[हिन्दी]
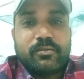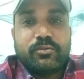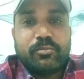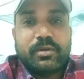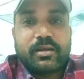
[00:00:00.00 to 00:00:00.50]
तो
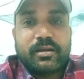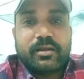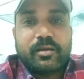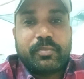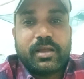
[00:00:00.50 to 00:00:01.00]
वो मैं करने
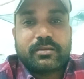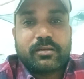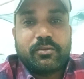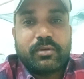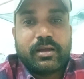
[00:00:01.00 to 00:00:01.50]
का प्रयास
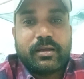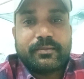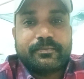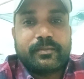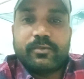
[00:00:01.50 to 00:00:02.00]
करूँगा
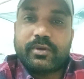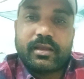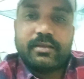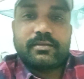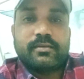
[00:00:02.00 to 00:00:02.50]
ओके
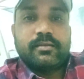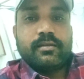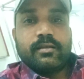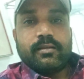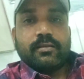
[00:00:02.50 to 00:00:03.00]
गाइस
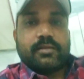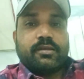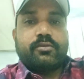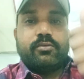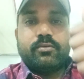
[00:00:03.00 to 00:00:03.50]

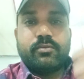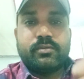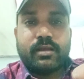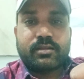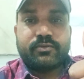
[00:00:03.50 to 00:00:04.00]
थैंक यू
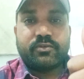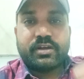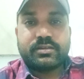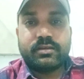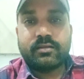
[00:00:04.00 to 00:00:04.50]
थैंक्स फॉर
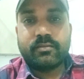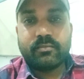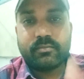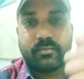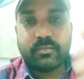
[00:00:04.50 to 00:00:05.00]
वाचिंग
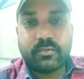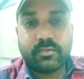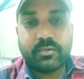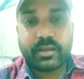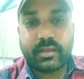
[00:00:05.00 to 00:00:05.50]

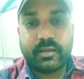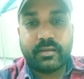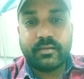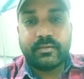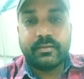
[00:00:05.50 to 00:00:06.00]

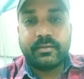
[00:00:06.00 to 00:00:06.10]
ओके